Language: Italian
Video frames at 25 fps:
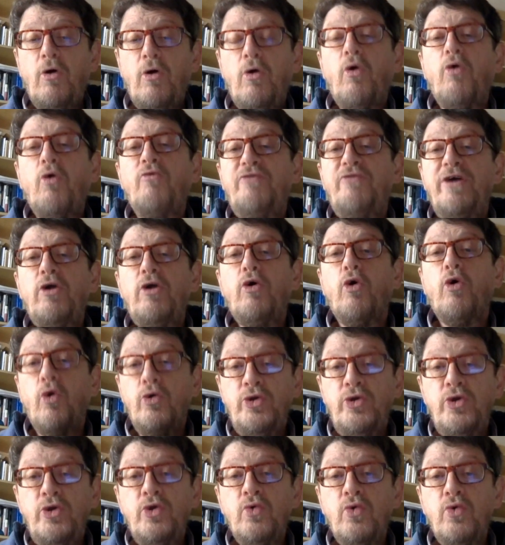ovvero
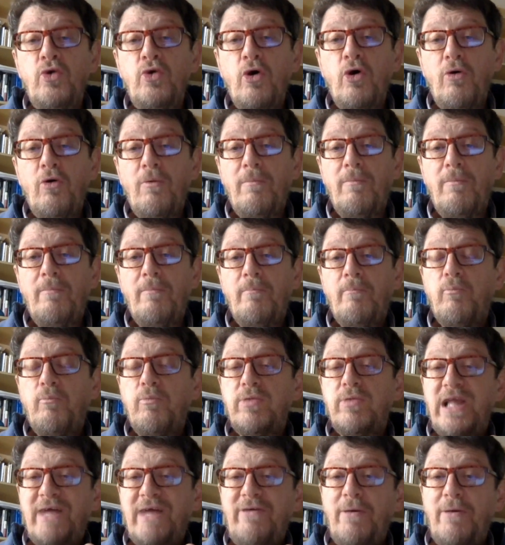ognuno
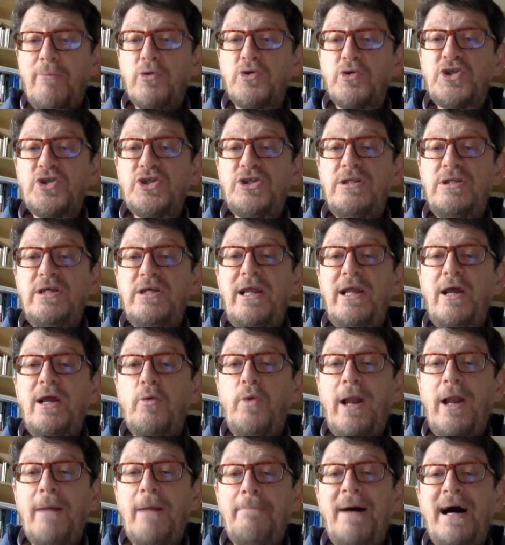deve possedere
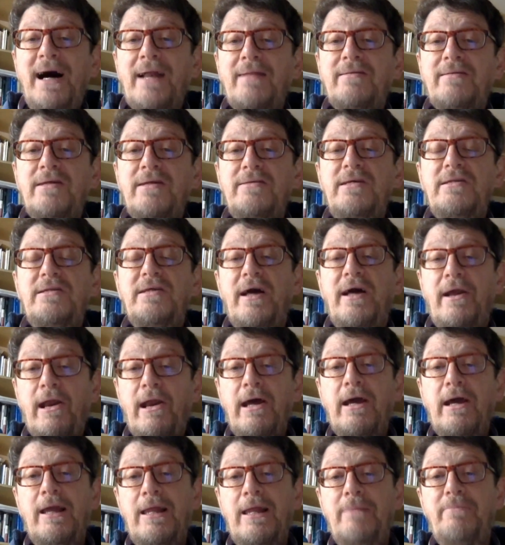quella parte di
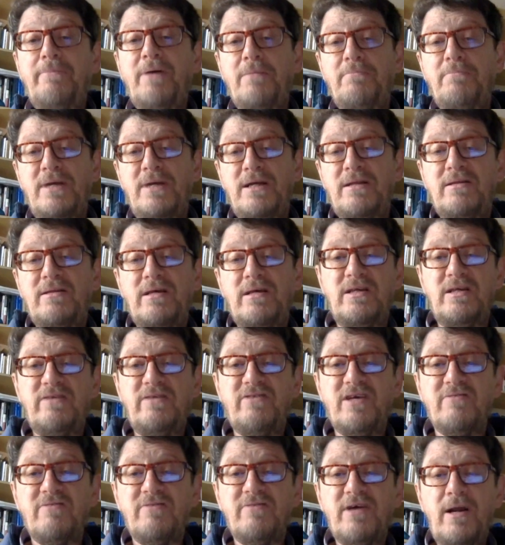terra che gli permette di
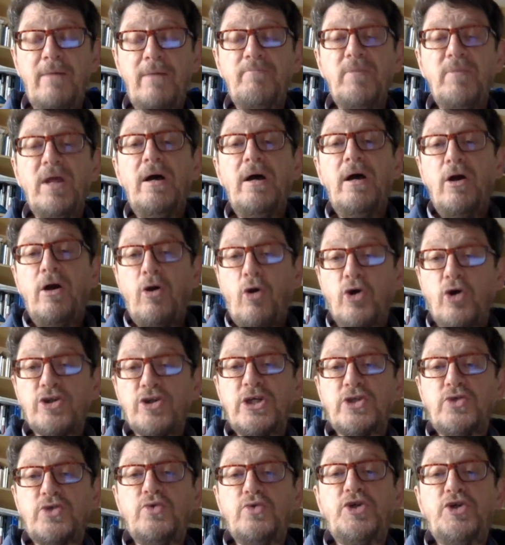vivere. Cosa
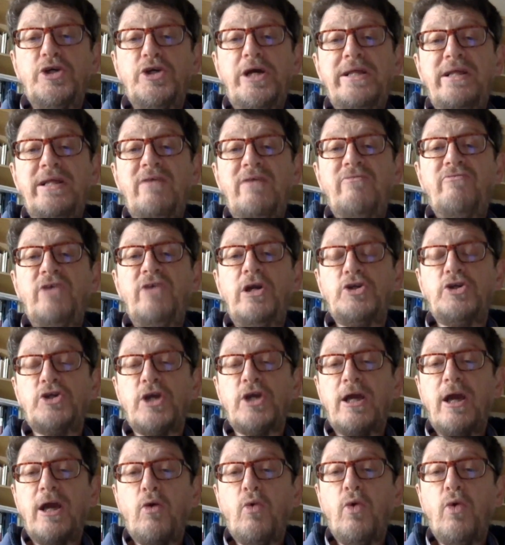succede invece?
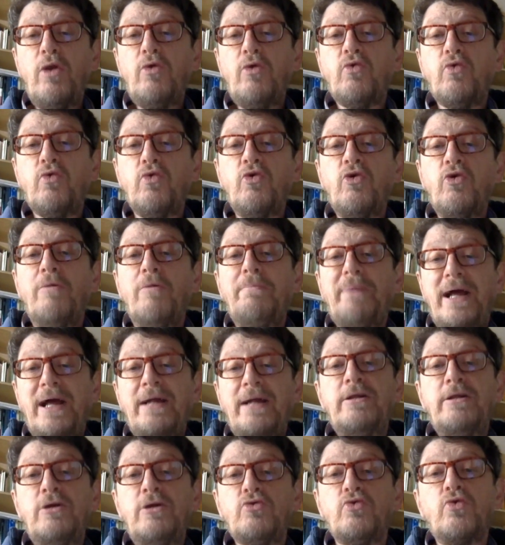Che qualcuno
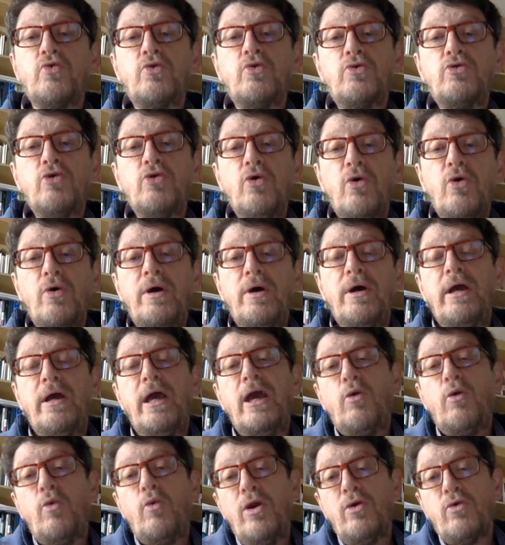prende tutto
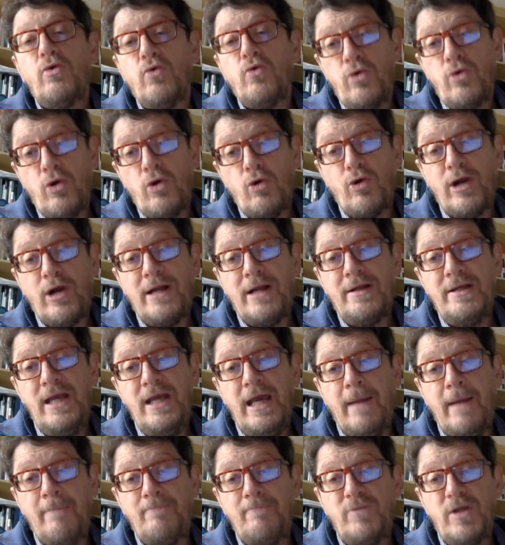e qualcuno non ha
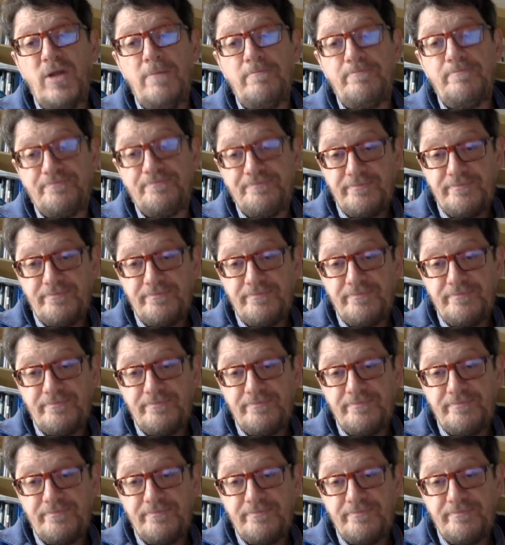niente.